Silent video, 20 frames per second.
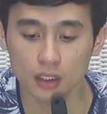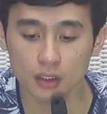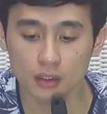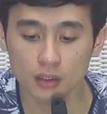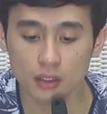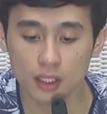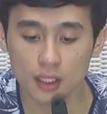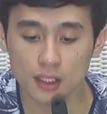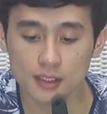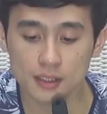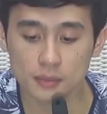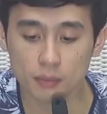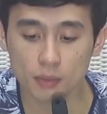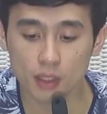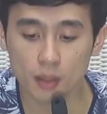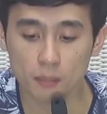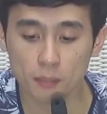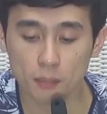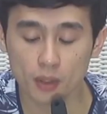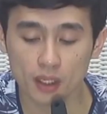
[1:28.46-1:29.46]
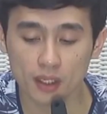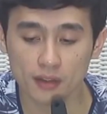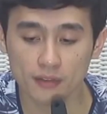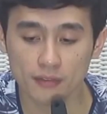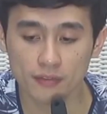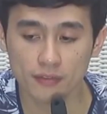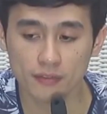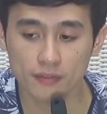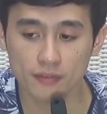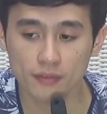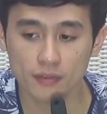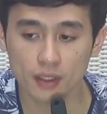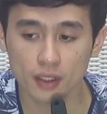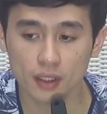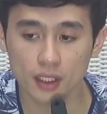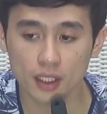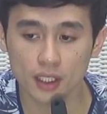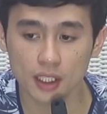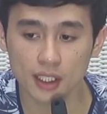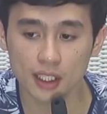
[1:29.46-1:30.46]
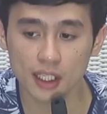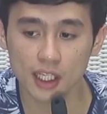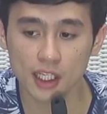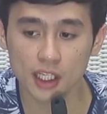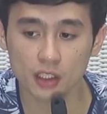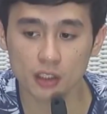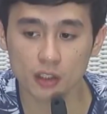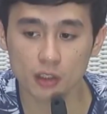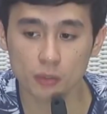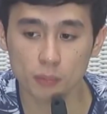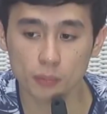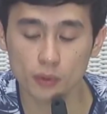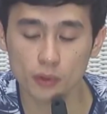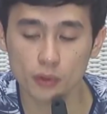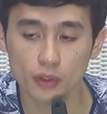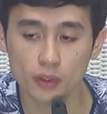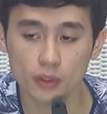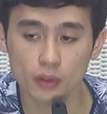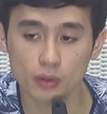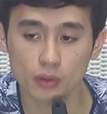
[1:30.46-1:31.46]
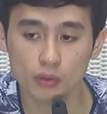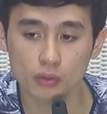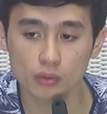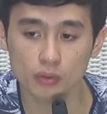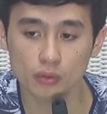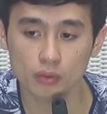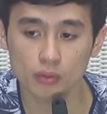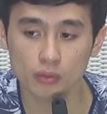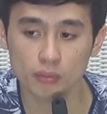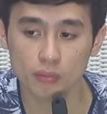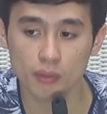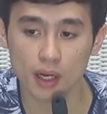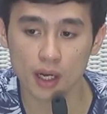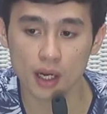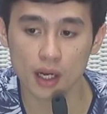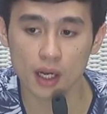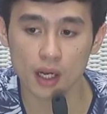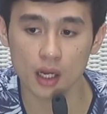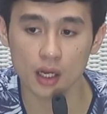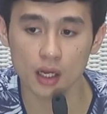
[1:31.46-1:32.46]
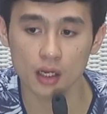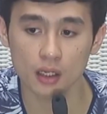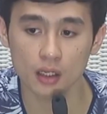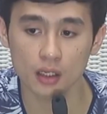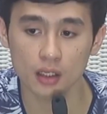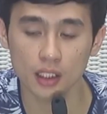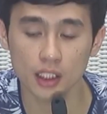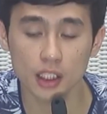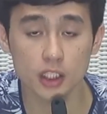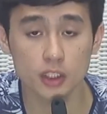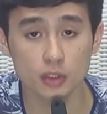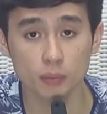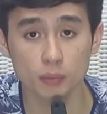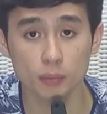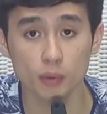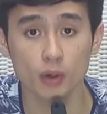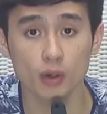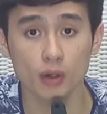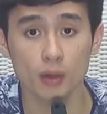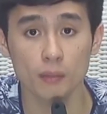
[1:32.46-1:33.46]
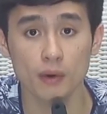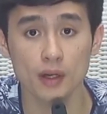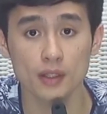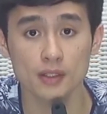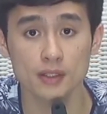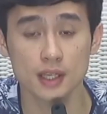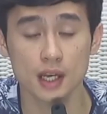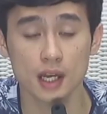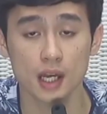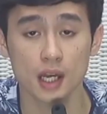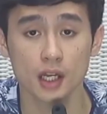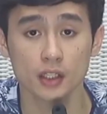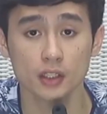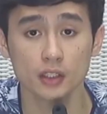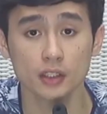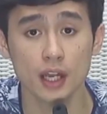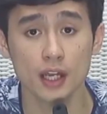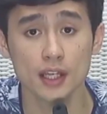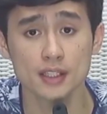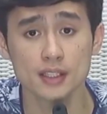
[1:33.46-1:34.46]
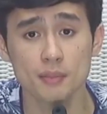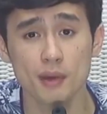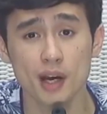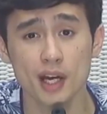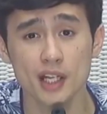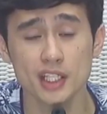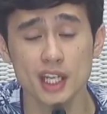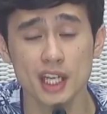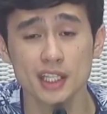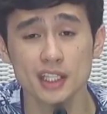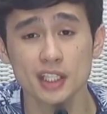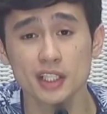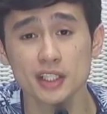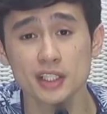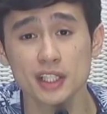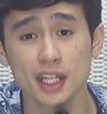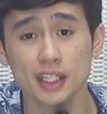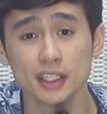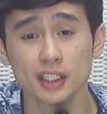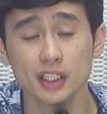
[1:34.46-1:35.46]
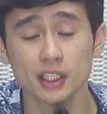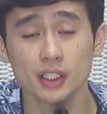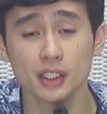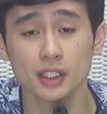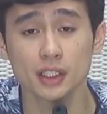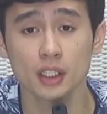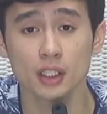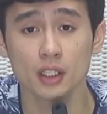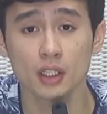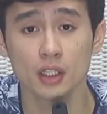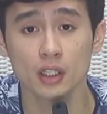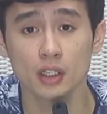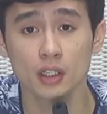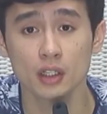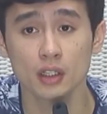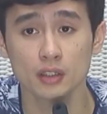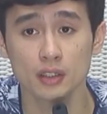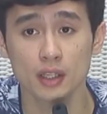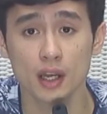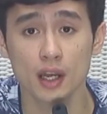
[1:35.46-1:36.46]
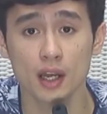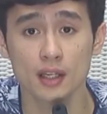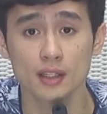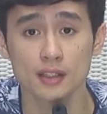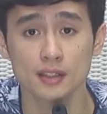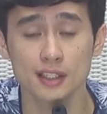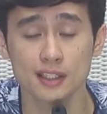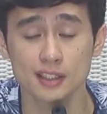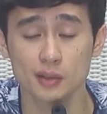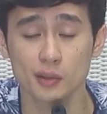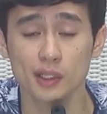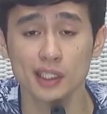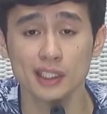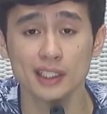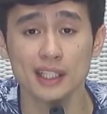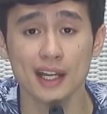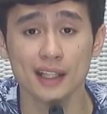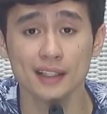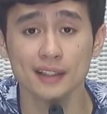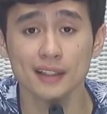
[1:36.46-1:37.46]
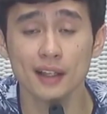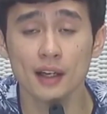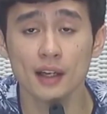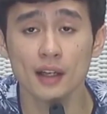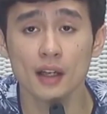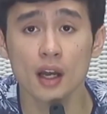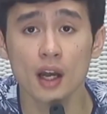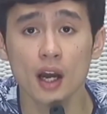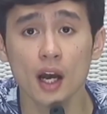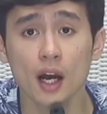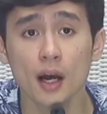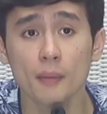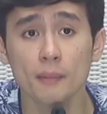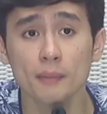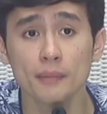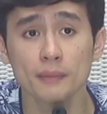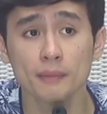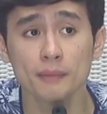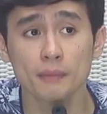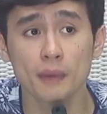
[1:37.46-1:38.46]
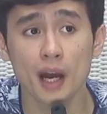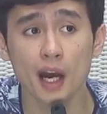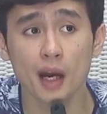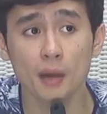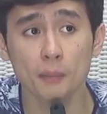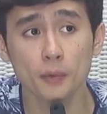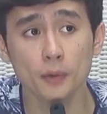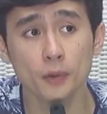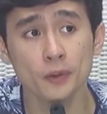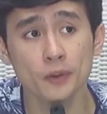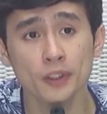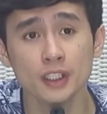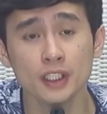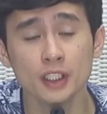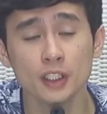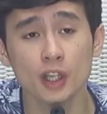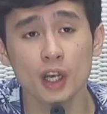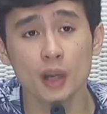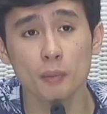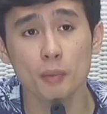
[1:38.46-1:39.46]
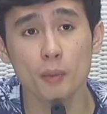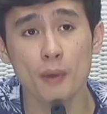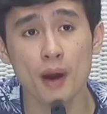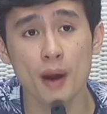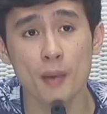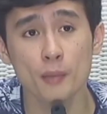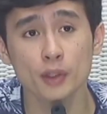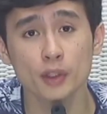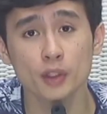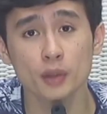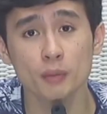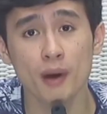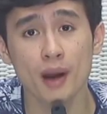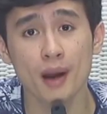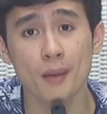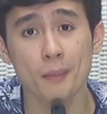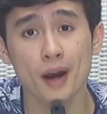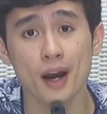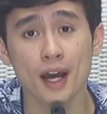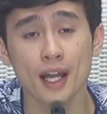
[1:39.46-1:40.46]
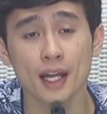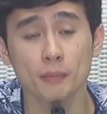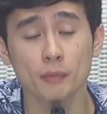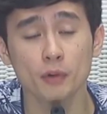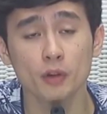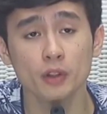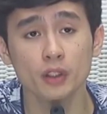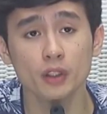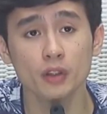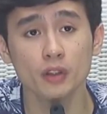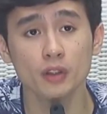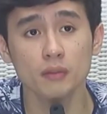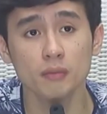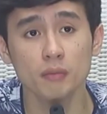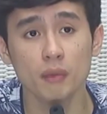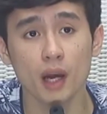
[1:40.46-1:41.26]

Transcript: In, naisip ko lang po if i-clear ko po yung mga issue po about sa, yun nga, sa mga gender-gender, sa sexualidad, um, baka po hindi ko na po maabot yung mga pangarap kong yun.